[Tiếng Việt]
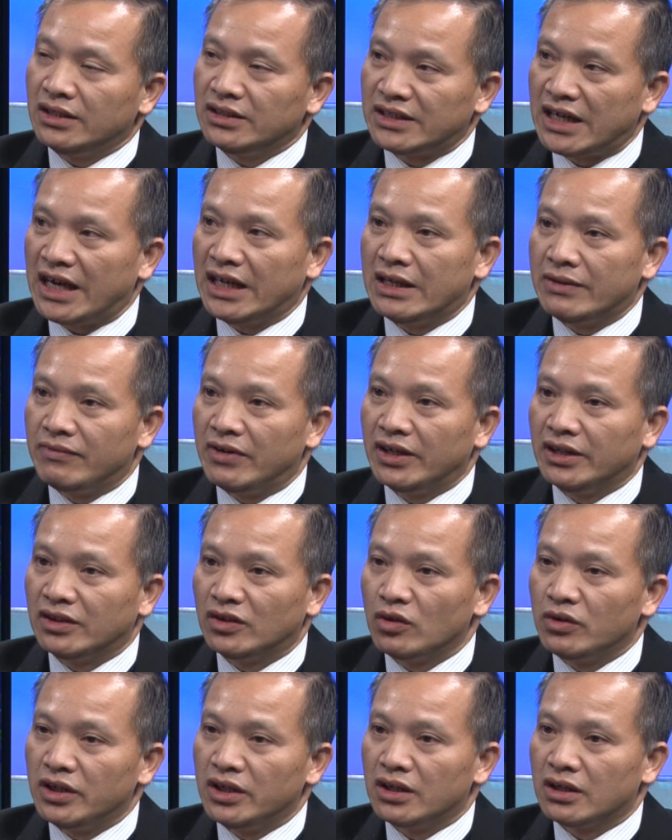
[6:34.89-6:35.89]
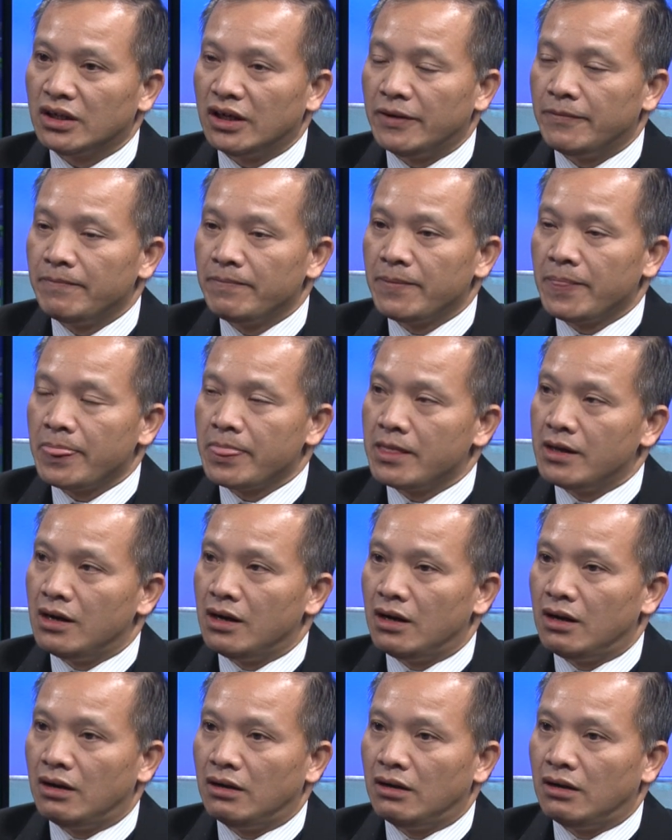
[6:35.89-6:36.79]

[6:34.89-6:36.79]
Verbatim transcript: dài như vậy thì tôi nghĩ rằng là uh,